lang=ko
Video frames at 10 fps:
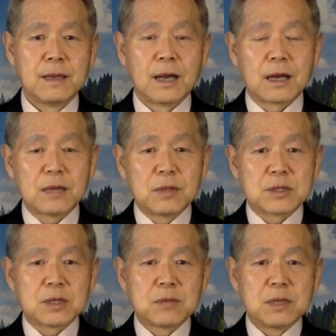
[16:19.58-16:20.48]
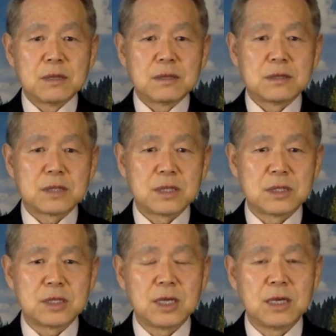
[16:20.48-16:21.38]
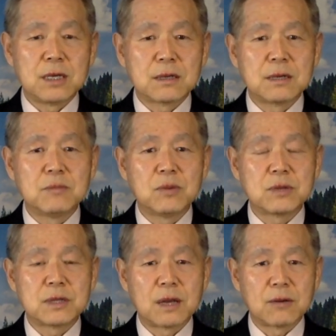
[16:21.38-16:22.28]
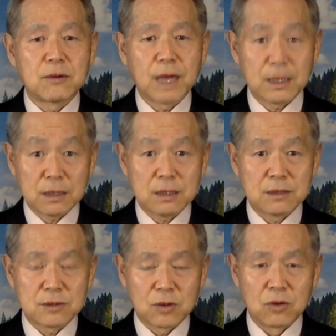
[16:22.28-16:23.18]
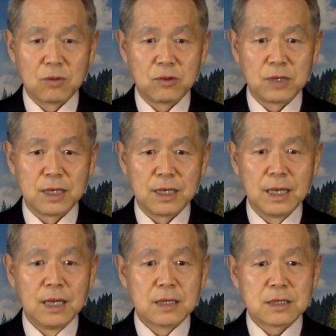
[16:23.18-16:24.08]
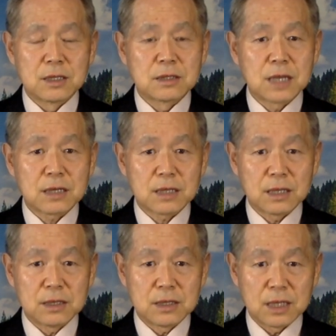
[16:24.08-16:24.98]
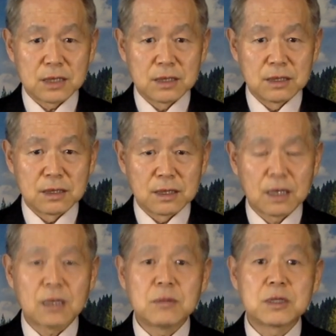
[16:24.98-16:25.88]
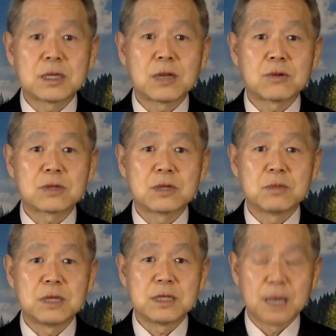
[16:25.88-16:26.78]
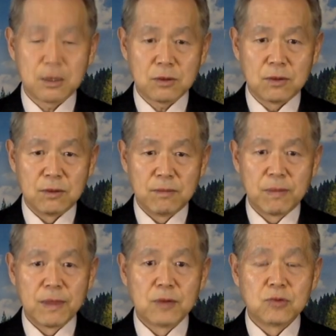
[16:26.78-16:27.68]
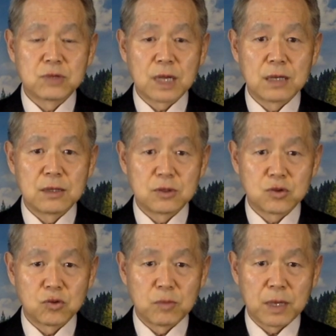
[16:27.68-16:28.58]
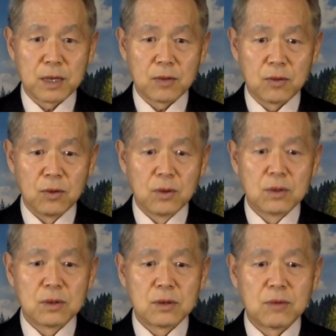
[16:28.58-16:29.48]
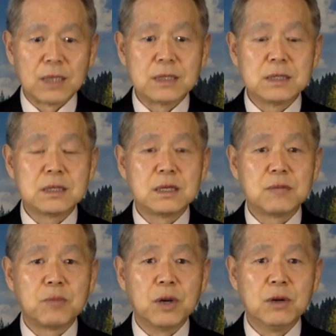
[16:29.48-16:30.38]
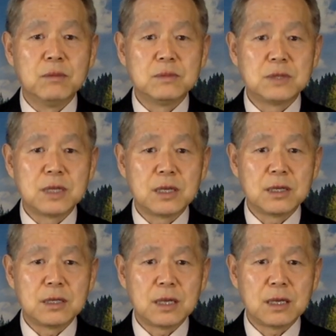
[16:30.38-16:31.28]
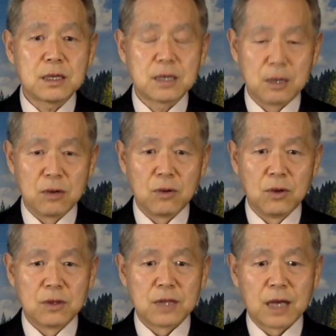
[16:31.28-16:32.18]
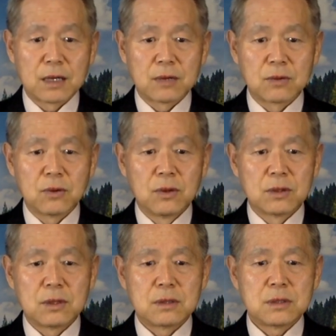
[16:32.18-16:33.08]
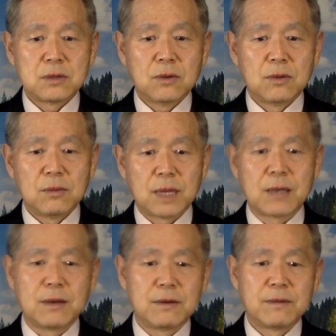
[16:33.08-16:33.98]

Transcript: 하나님을 섬기는 것이 지혜의 근본이라고 했던 솔로몬이 정작 자기 자신은 하나님을 제대로 섬기지 않고 우상을 숭배하고 완전히 범죄의 길로 나락으로 떨어지고 말아요.